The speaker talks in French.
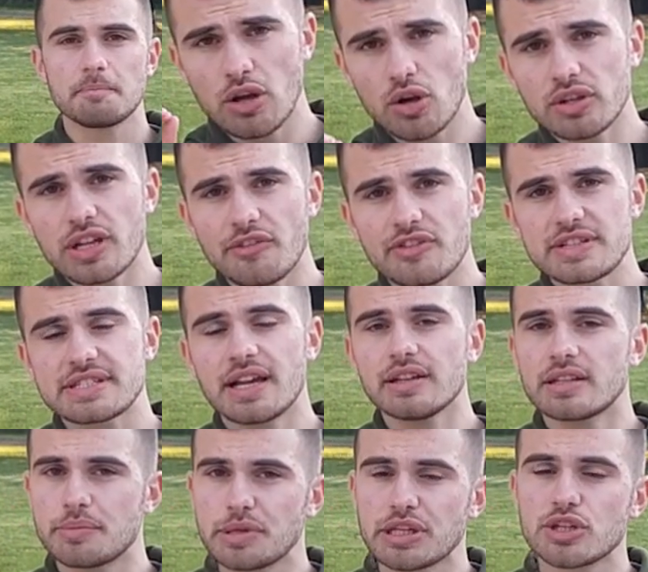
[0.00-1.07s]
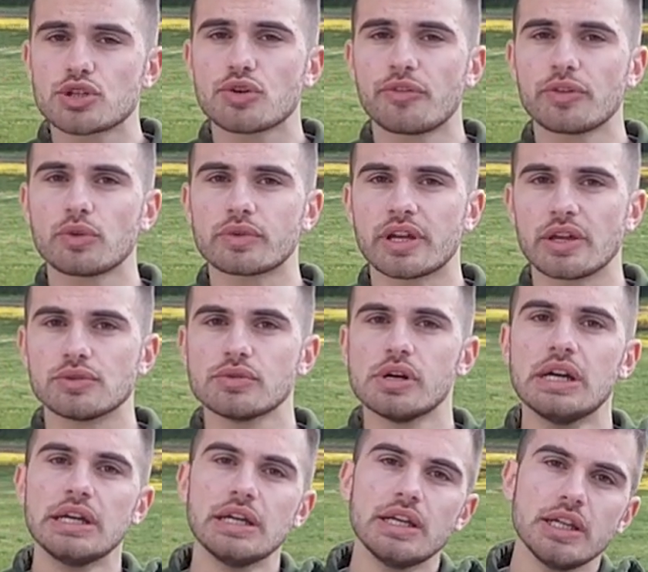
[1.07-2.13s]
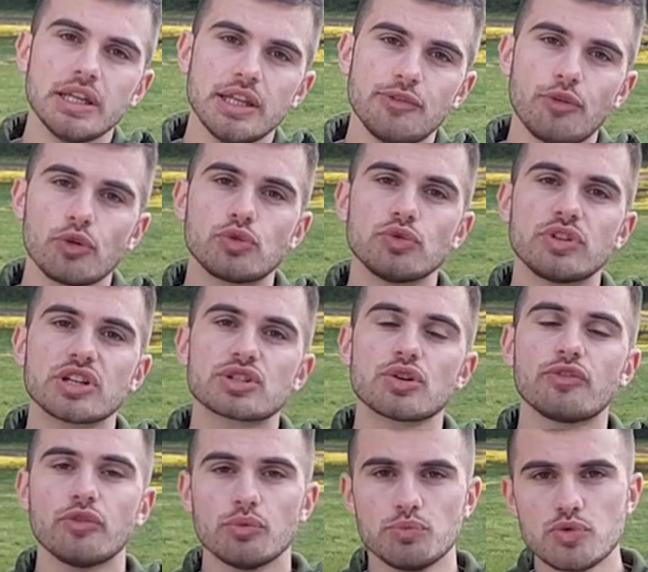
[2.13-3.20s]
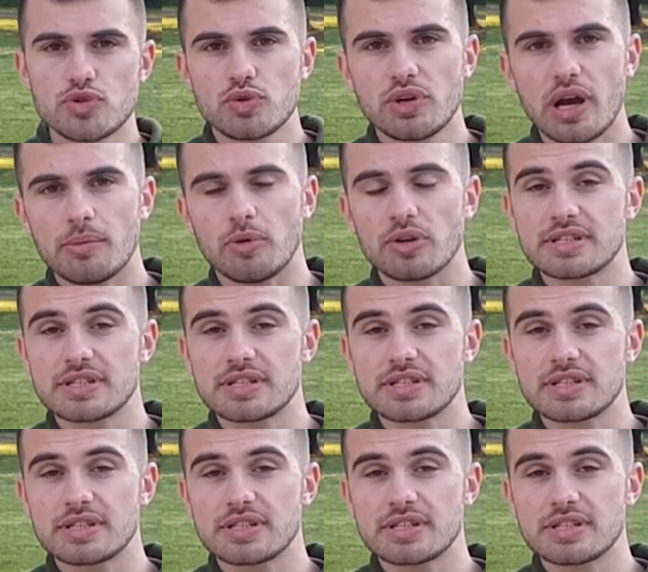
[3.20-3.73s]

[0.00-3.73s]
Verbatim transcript: Quand tu as fait ça, tu as bien échauffé ton cardio, il faut que tu t'échauffes musculairement.